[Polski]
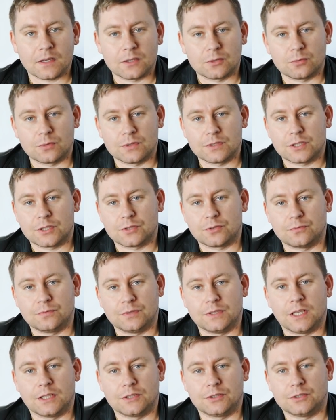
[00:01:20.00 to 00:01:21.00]
który zresztą
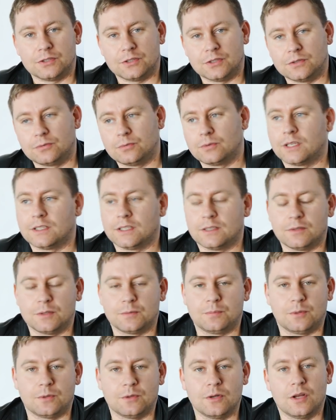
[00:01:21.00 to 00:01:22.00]
widać e, tutaj
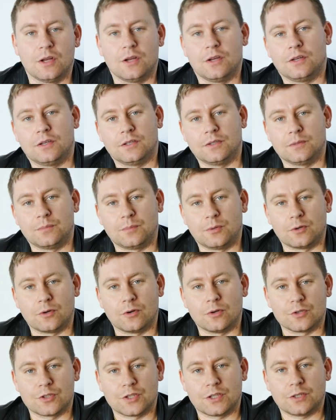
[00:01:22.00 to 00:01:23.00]
nawet po, e, po
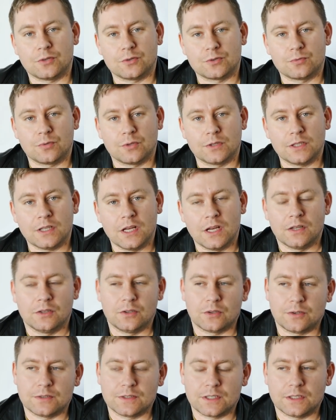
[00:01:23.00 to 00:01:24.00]
kolorze tej osłony.
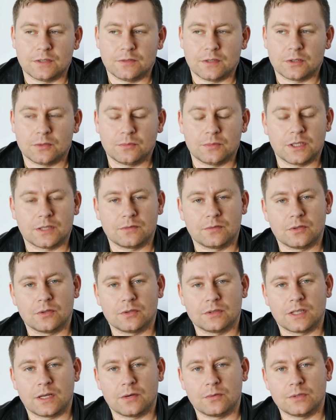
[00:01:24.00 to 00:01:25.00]
Do końca nie wiadomo, jak
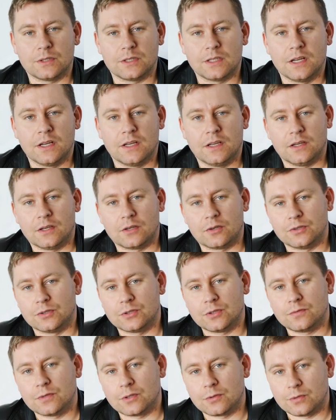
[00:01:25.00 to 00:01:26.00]
wyglądały
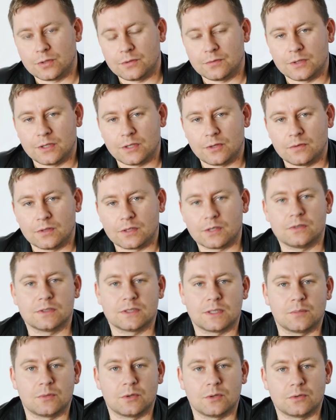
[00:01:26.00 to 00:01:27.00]
końcowe rury wydechowe tego
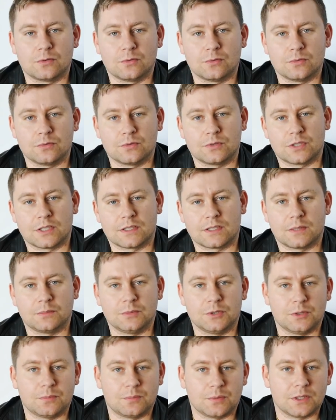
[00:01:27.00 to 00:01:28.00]
samolotu.
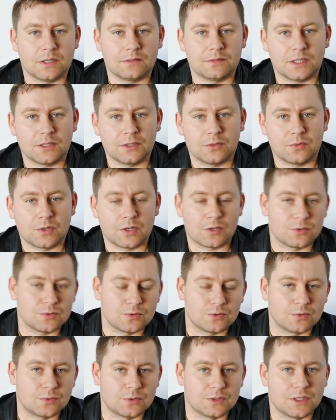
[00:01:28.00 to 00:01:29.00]
Czasami się pojawiają
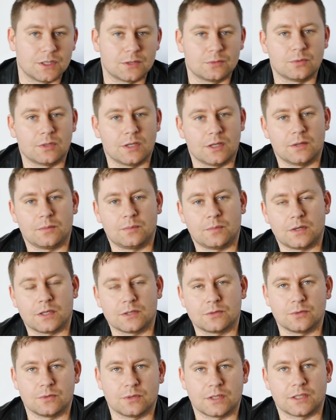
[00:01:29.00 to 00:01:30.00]
rekonstrukcje, które
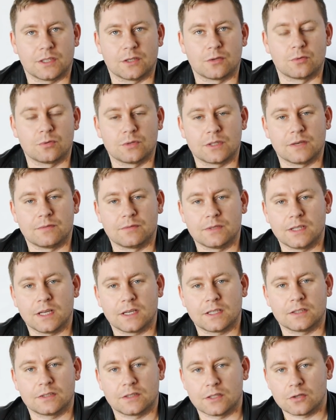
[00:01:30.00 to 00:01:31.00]
pokazują takie krótkie
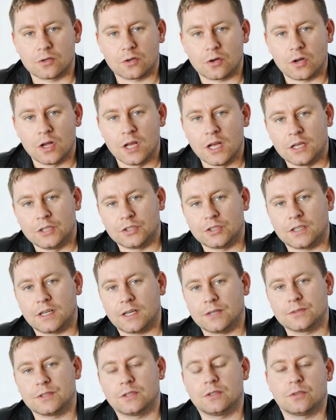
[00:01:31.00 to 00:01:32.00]
wydechy, tylko
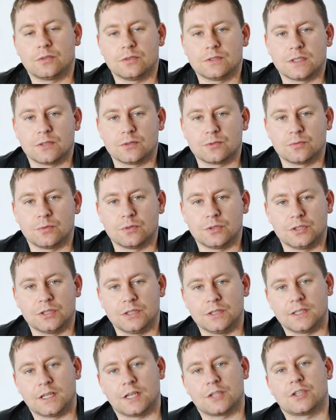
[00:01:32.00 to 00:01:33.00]
sięgające do końca osłony
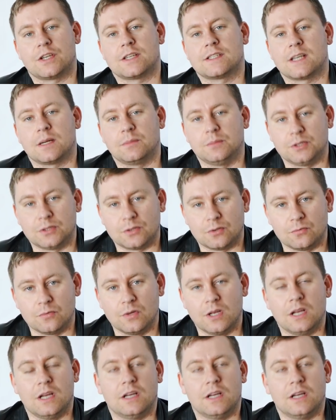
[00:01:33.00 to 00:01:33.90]
silnika. Czasami są